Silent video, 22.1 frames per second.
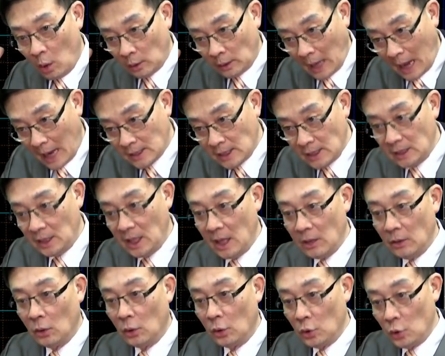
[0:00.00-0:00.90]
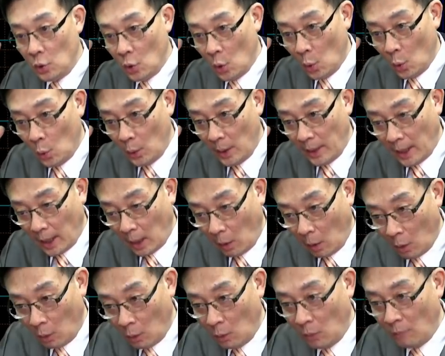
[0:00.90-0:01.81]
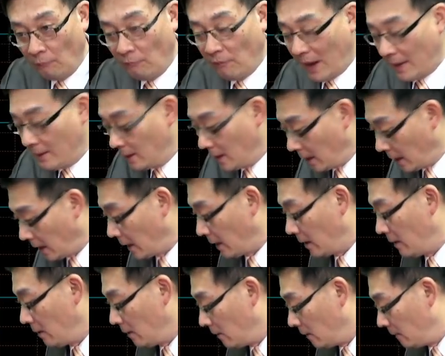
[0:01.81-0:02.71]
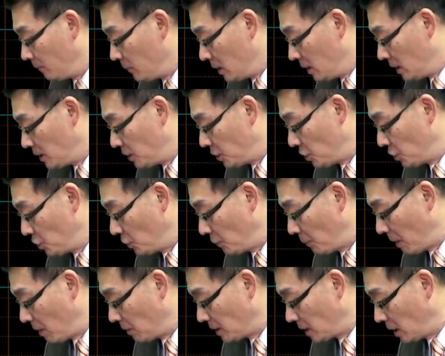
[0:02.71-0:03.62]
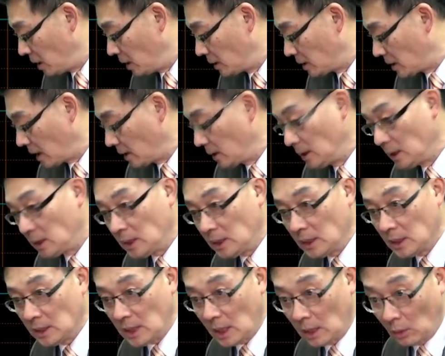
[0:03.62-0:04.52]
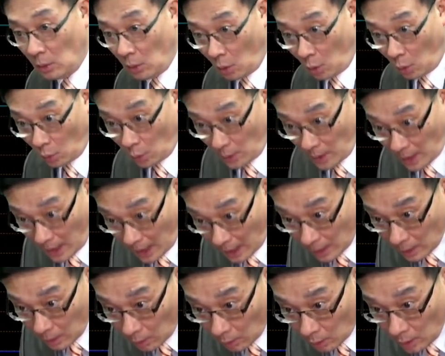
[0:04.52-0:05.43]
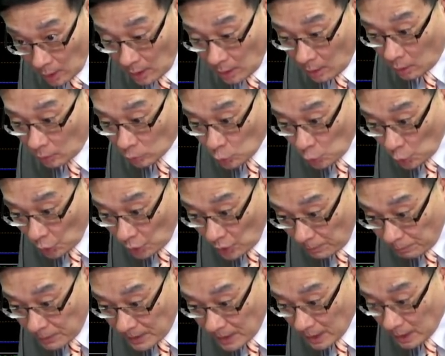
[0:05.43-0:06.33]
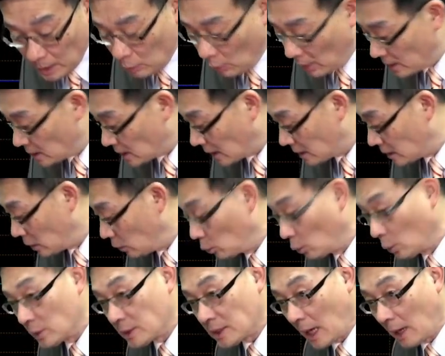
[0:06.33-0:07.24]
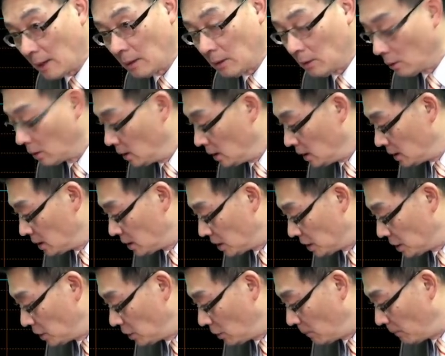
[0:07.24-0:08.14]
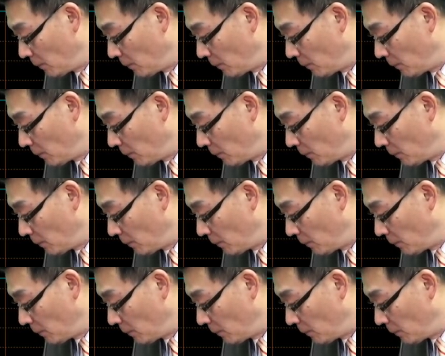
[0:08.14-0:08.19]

台积电哈由红翻黑哈，喜气包像二三一七的像红海哈，哦最后一笔一万三千多张哈，喜气红